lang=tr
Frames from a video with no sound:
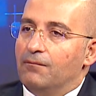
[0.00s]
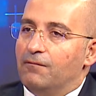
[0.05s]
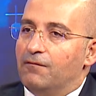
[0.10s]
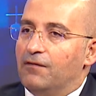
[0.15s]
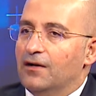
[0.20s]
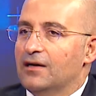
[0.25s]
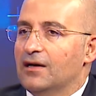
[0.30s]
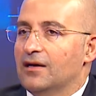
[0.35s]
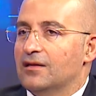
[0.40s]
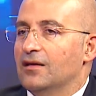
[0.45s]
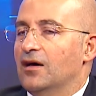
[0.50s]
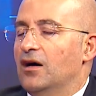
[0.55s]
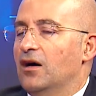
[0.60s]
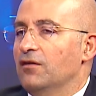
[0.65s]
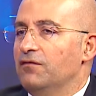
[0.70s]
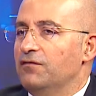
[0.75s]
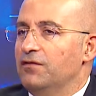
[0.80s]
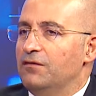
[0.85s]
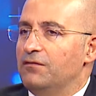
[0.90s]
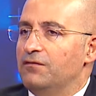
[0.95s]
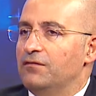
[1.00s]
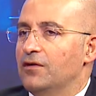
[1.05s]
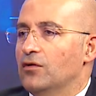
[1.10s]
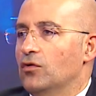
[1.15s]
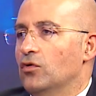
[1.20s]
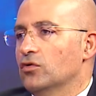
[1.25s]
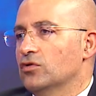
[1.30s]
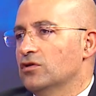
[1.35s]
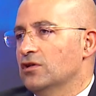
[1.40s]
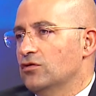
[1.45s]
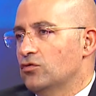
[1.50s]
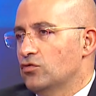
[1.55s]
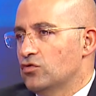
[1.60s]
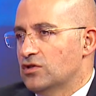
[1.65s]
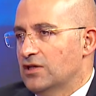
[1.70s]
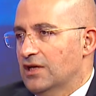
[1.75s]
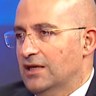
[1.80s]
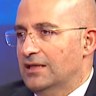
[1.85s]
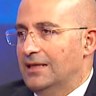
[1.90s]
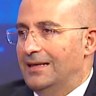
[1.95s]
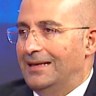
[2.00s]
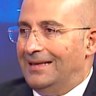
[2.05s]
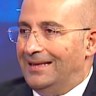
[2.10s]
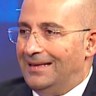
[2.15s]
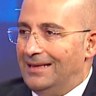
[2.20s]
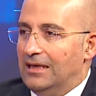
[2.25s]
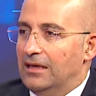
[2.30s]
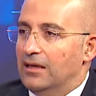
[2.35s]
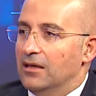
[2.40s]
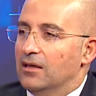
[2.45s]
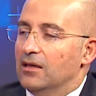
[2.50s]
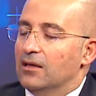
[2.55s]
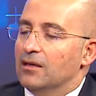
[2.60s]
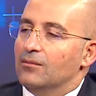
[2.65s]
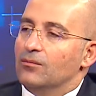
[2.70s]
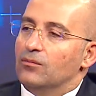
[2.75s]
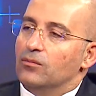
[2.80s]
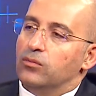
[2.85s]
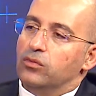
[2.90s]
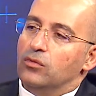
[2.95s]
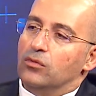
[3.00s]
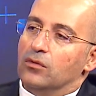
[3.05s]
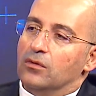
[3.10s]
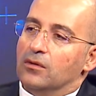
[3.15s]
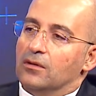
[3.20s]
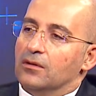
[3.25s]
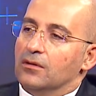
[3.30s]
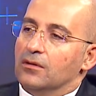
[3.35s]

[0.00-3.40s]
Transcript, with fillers: Fakat hafif ve orta düzeydeki bu